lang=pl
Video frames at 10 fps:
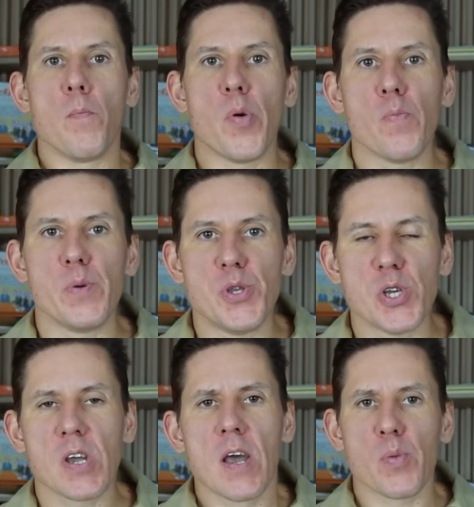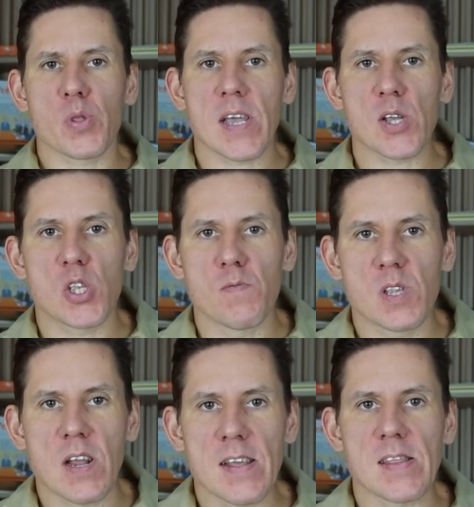pobić ich pod każdym
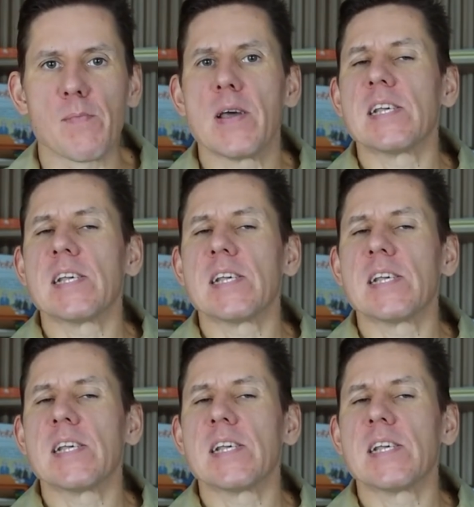względem.